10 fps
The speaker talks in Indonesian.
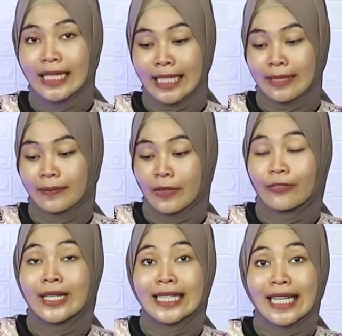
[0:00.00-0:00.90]
ini
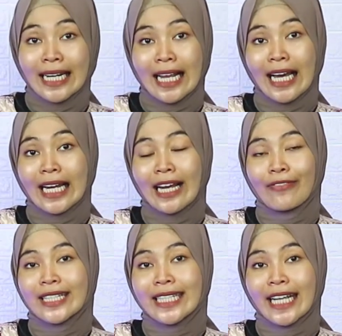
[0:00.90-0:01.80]
visir. Nah,
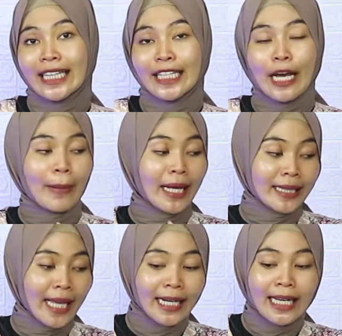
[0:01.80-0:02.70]
karena visirnya tidak
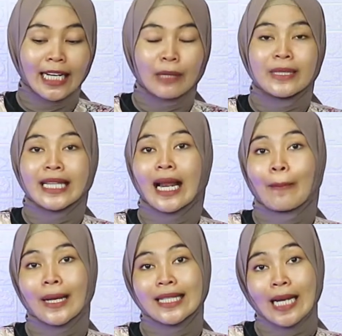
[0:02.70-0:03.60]
paten, kalian bisa
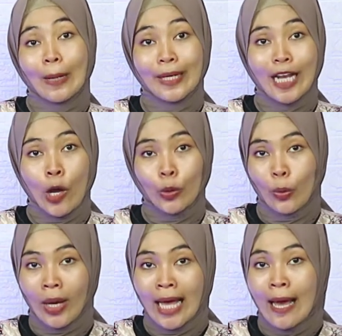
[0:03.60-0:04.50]
lepas terlebih
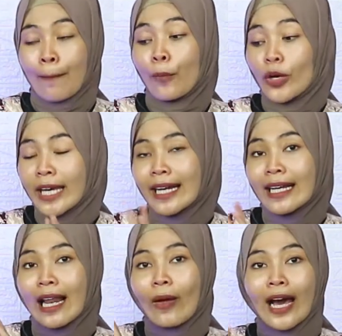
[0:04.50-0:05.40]
dahulu.
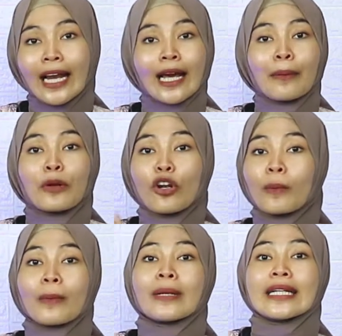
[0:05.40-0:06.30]
Mungkin kalau kalian
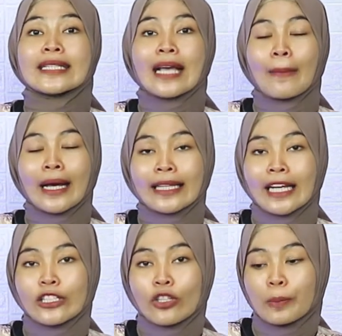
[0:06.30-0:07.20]
belum membeli sama
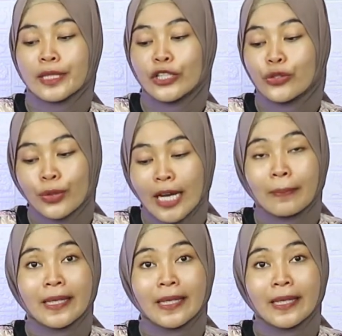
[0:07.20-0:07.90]
teleskopnya juga